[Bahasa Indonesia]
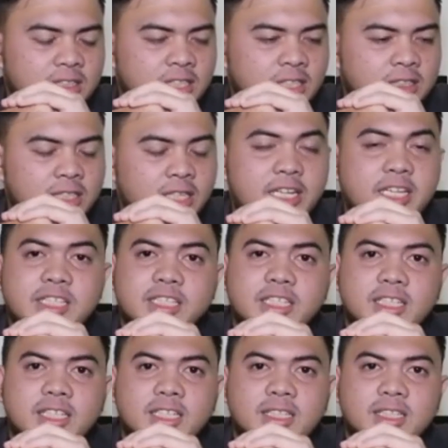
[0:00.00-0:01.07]
yang
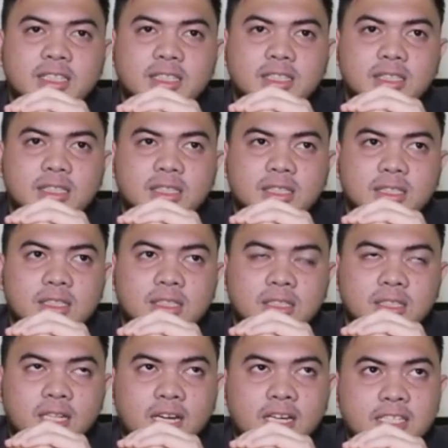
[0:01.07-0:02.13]
tadinya
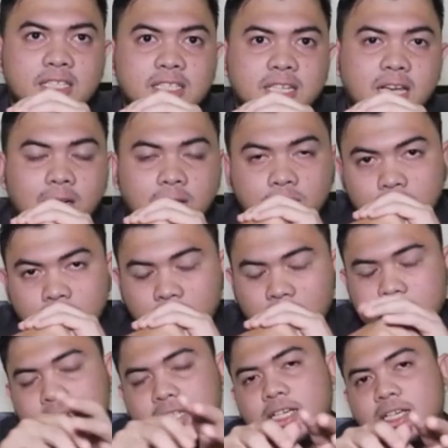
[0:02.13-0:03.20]
Tradisi agung
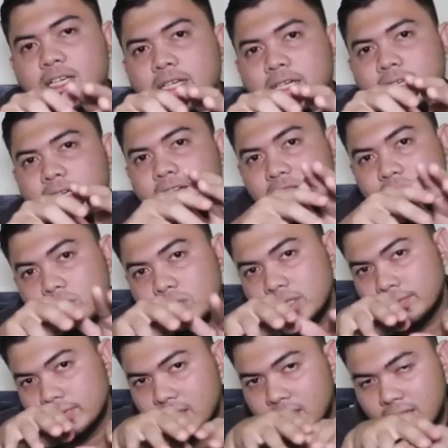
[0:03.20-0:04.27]
hanya
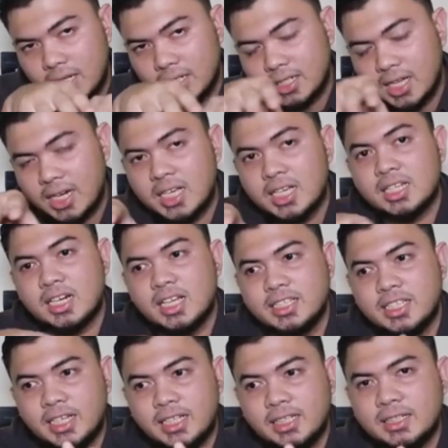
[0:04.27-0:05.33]
eksklusif ke kalangan
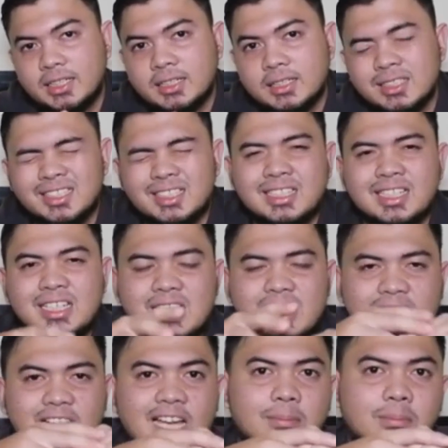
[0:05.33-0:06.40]
kerajaan.
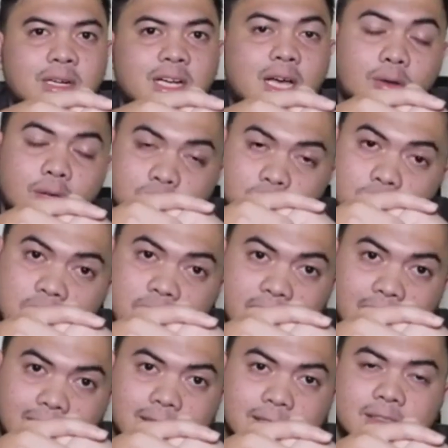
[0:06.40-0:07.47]
Saat pengaruhnya sudah
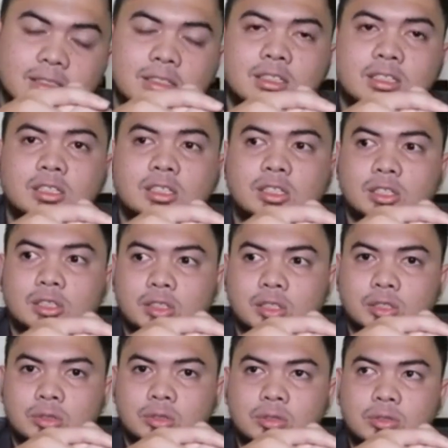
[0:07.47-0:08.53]
hilang,
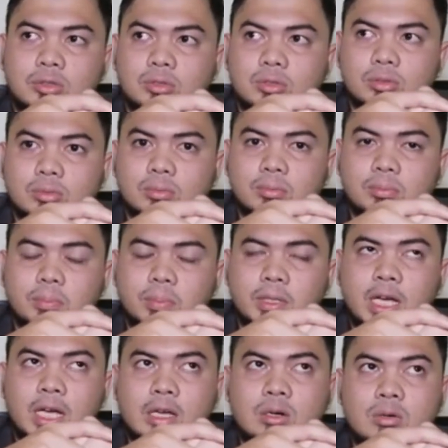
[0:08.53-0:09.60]
tentu
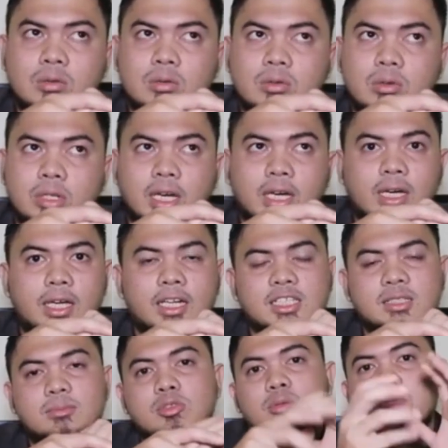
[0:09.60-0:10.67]
pengaruh yang ada
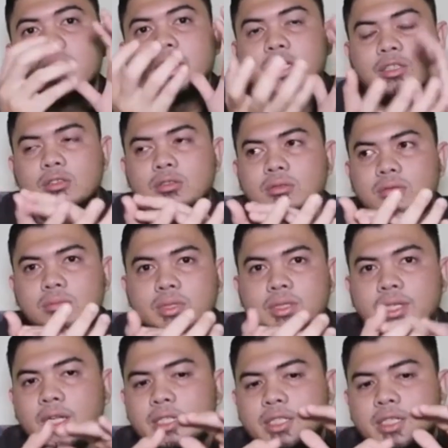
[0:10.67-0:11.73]
sebelumnya itu,
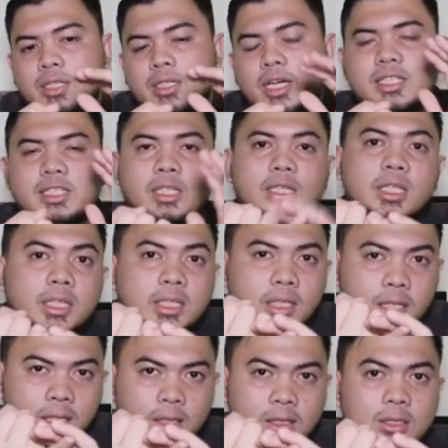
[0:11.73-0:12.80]
misalnya
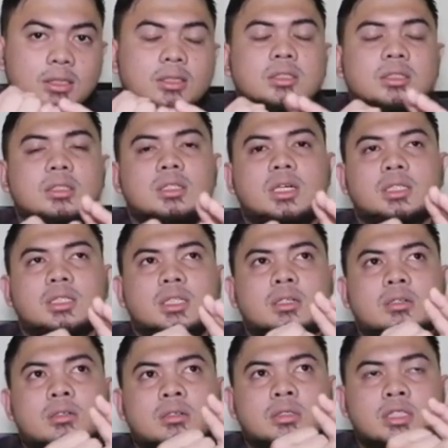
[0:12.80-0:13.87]
estetika
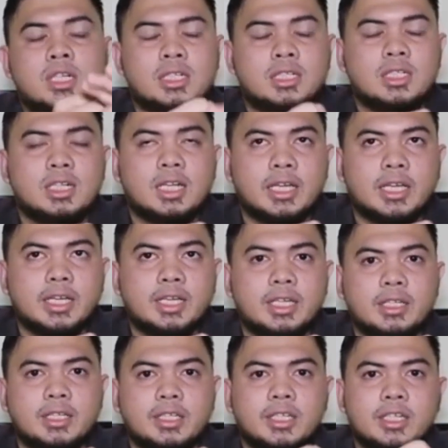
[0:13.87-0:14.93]
atau
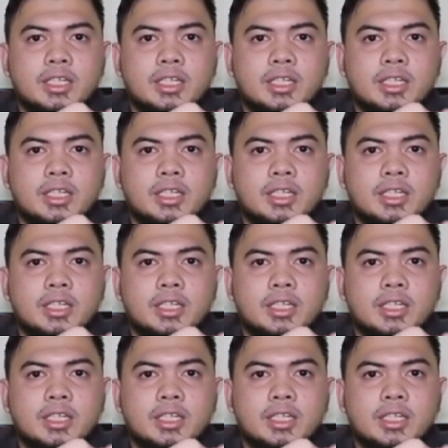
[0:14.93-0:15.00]
nilai-nilai